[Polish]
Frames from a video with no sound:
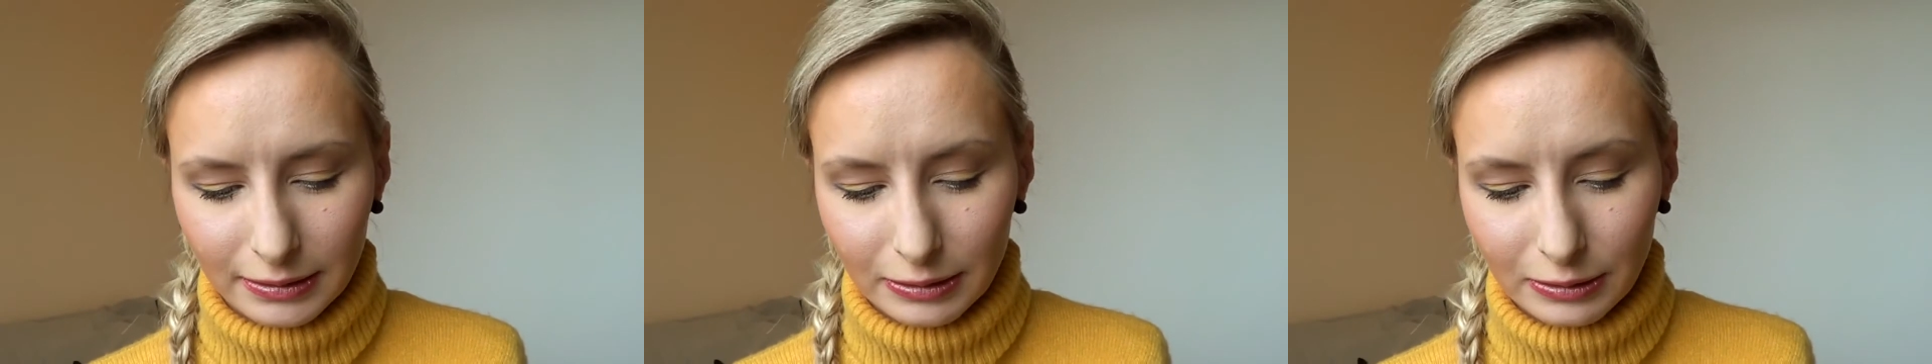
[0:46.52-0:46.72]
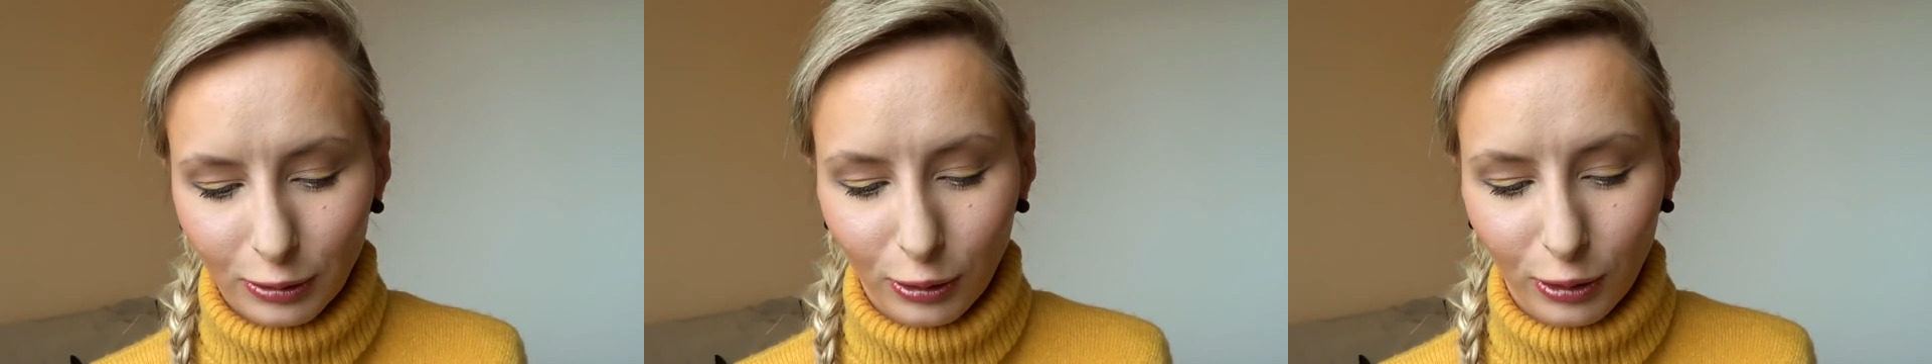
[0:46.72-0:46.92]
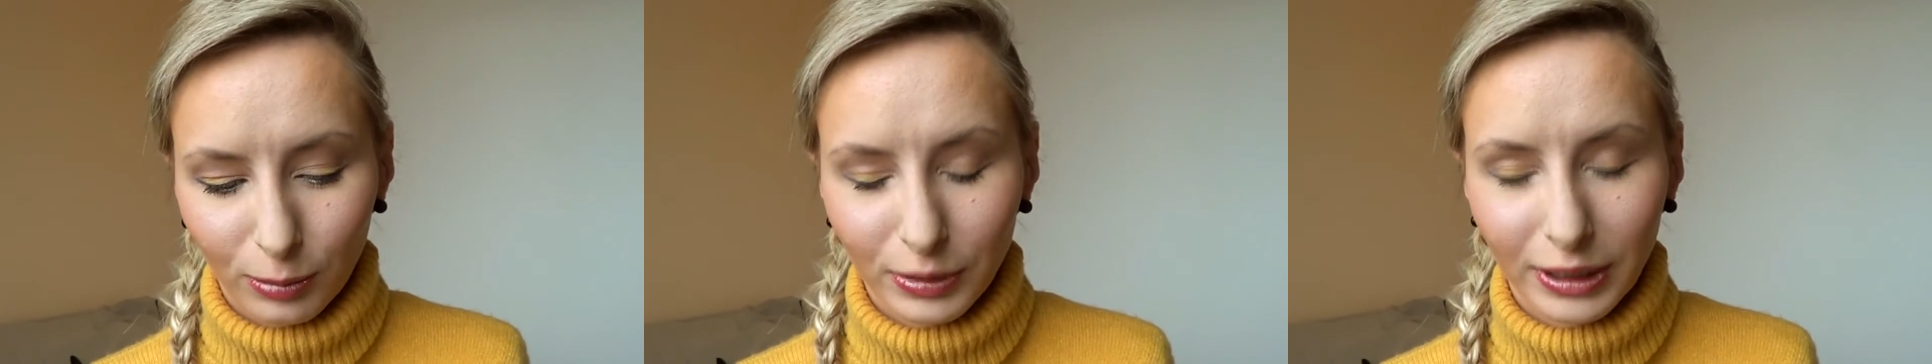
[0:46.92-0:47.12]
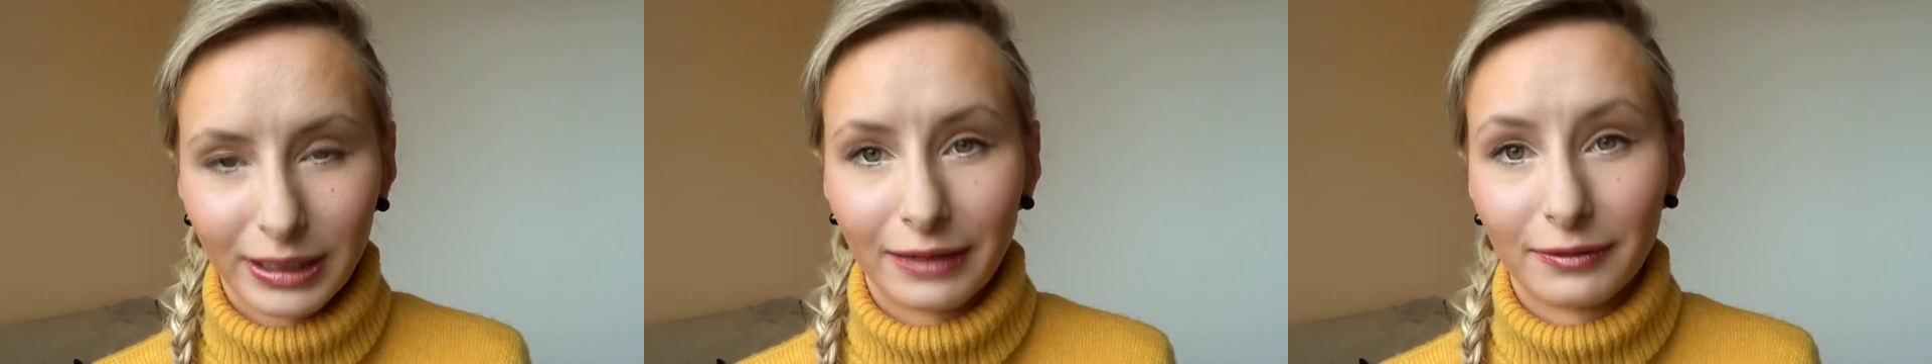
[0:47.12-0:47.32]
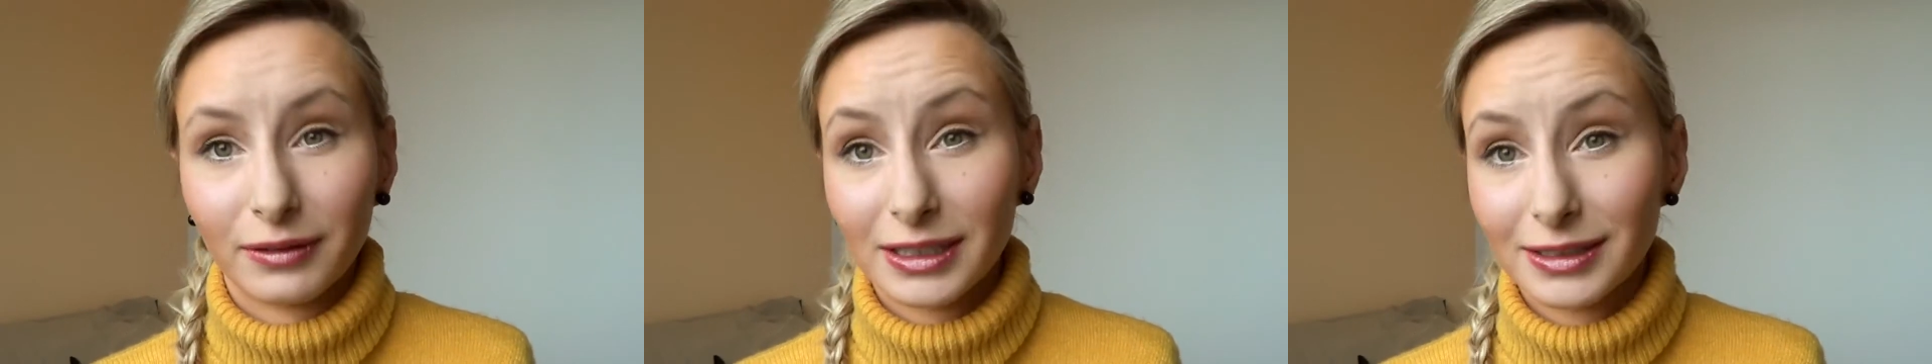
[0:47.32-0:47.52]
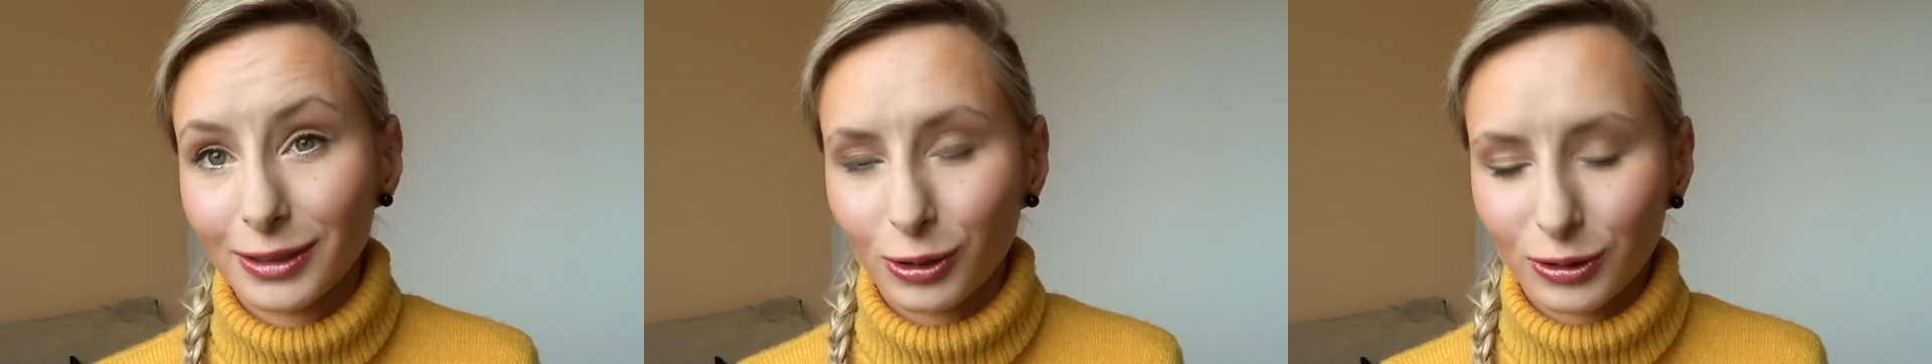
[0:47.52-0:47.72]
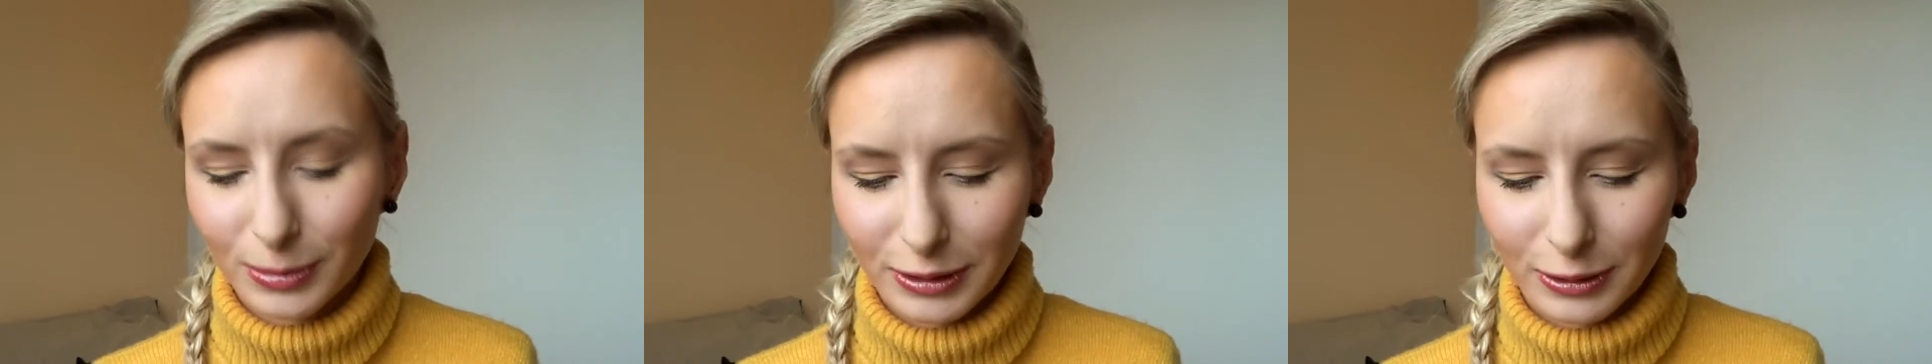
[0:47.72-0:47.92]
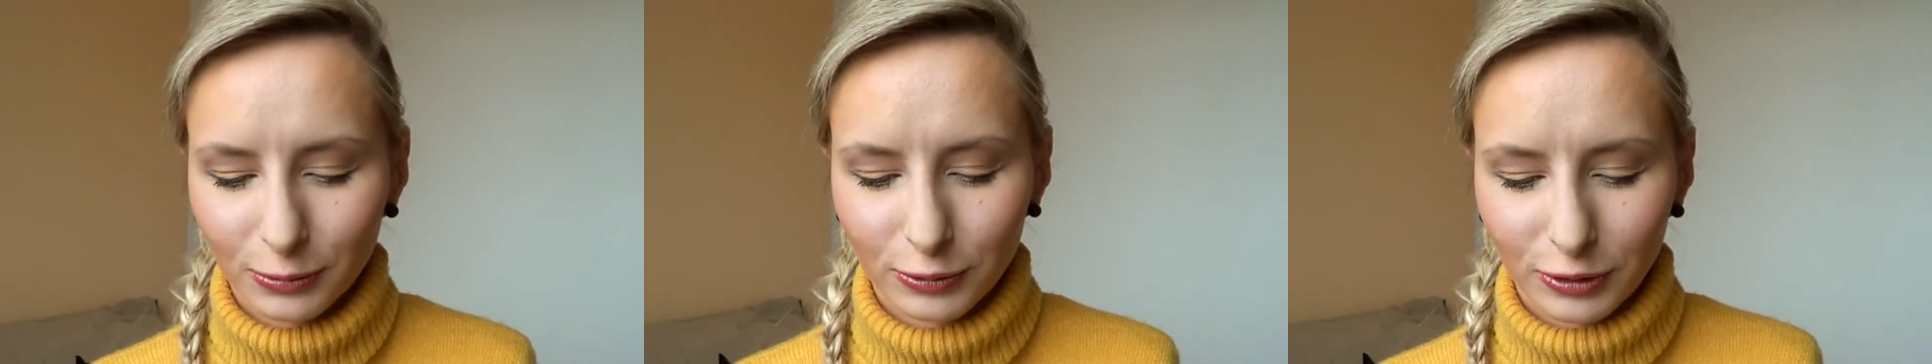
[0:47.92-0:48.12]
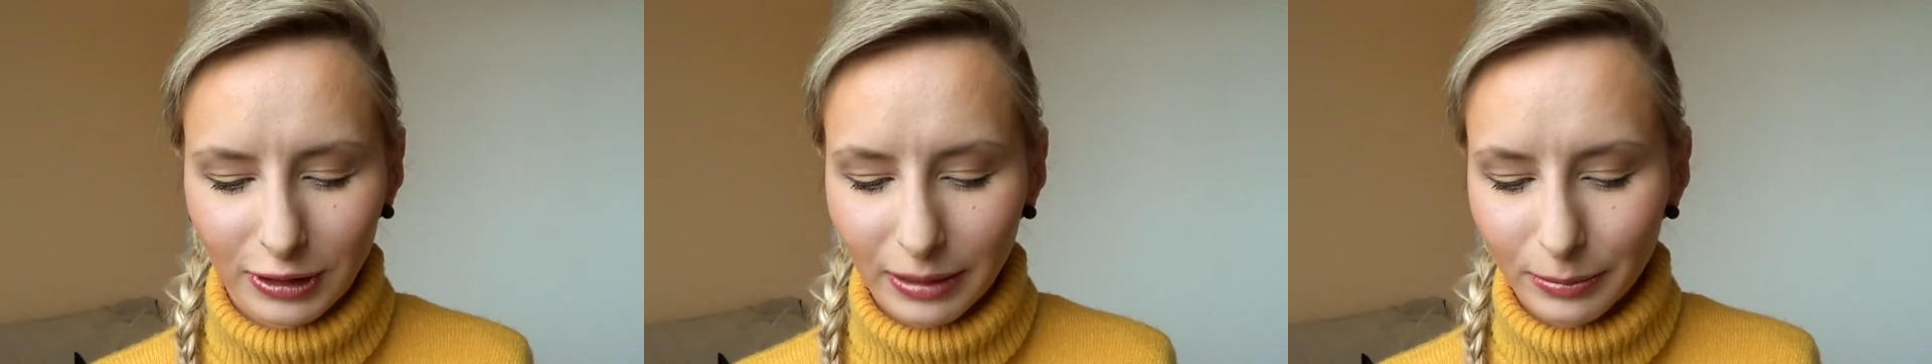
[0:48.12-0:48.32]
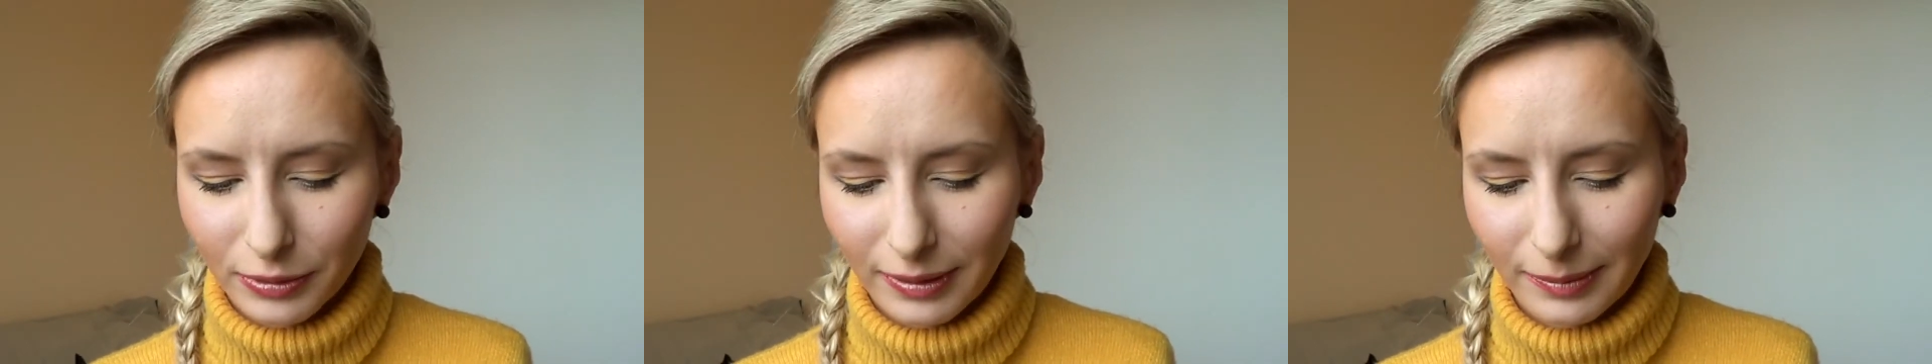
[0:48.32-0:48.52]
do robienia własnych kosmetyków, że
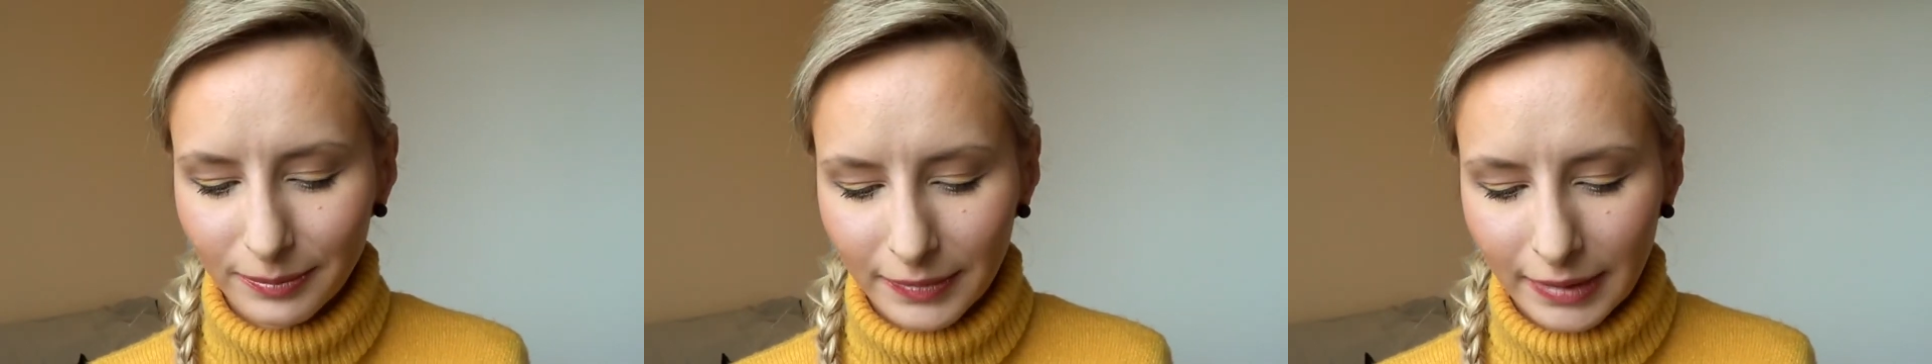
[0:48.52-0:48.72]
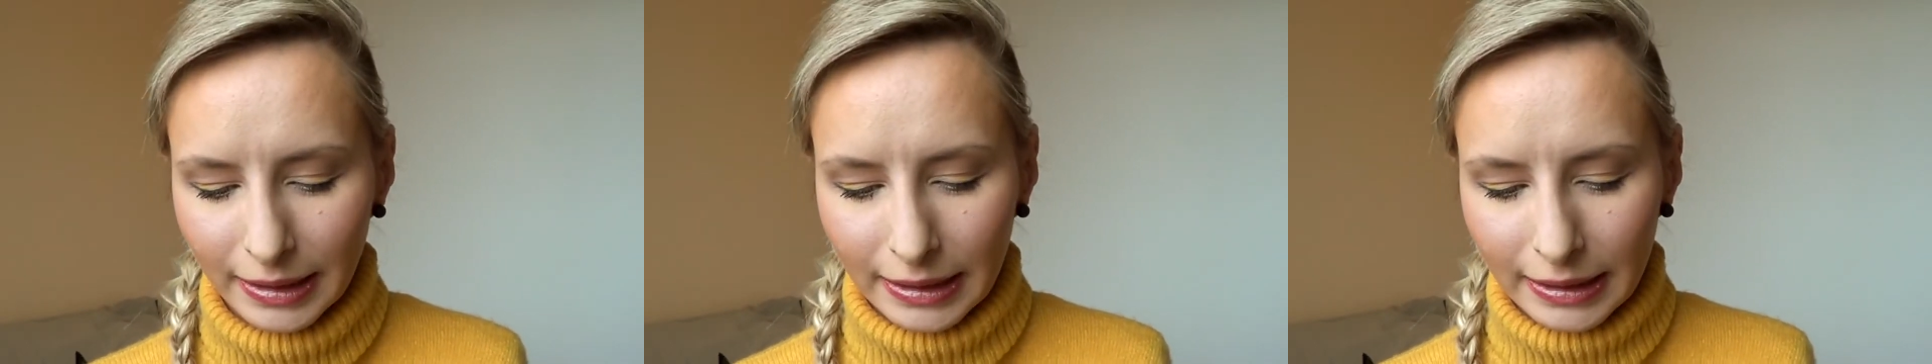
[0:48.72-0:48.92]
tak powiem,